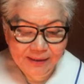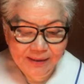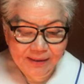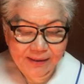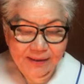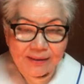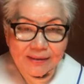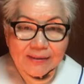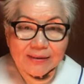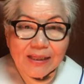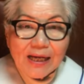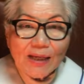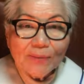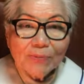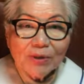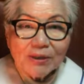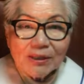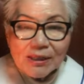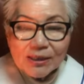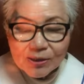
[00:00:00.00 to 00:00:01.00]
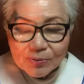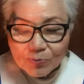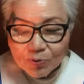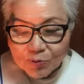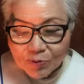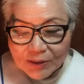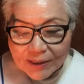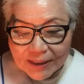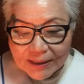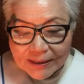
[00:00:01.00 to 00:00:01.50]
어, 잠언
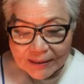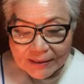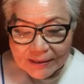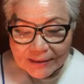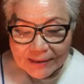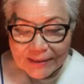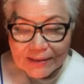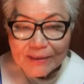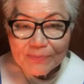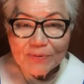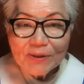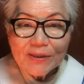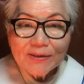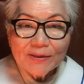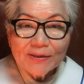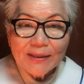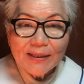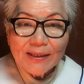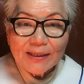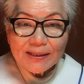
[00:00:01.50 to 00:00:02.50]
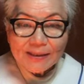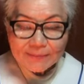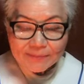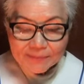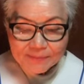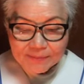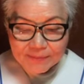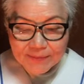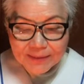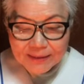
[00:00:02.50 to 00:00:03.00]
26장 27절에
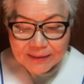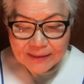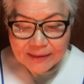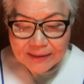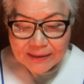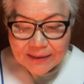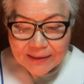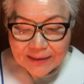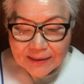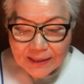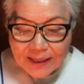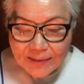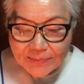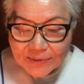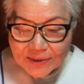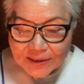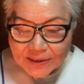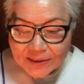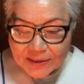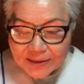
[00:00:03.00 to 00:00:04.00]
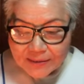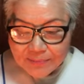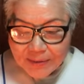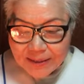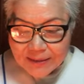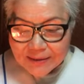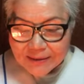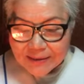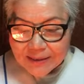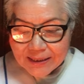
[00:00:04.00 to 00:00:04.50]
어, 함정을
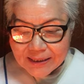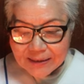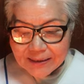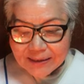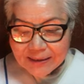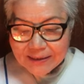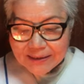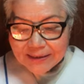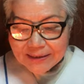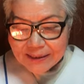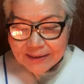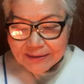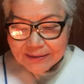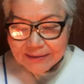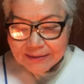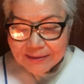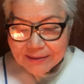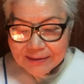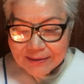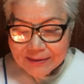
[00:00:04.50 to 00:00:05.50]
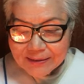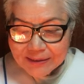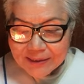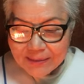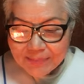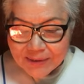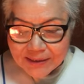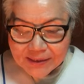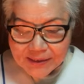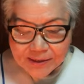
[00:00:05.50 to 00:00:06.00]
파는 자, 어, 는
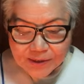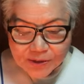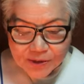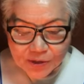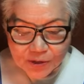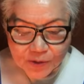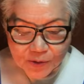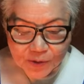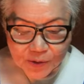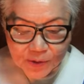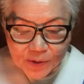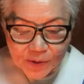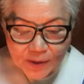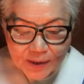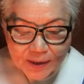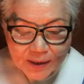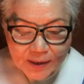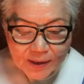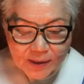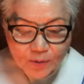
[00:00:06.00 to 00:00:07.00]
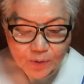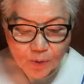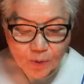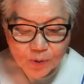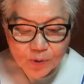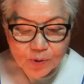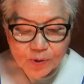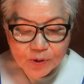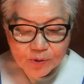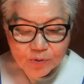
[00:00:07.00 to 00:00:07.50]
그것에 빠질 것이요
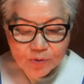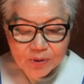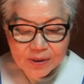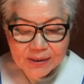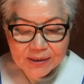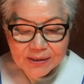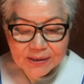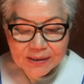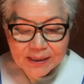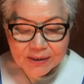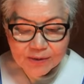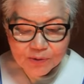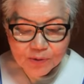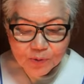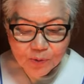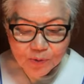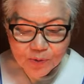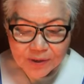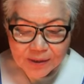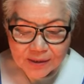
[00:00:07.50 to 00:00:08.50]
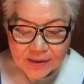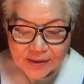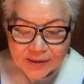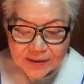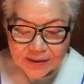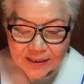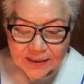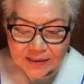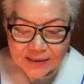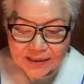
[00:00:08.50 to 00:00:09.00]
돌을 굴리는 자는 도리어
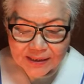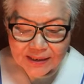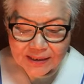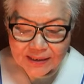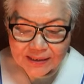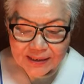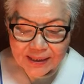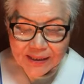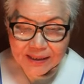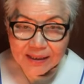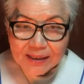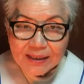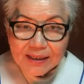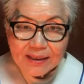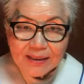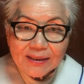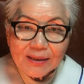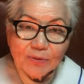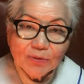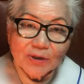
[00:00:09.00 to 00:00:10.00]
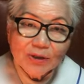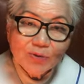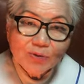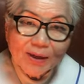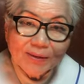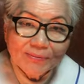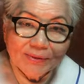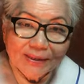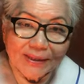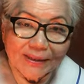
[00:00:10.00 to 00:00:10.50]
그것에 치리라 라고
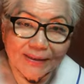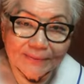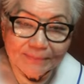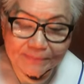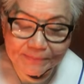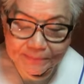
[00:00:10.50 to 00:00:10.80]
기록합니다.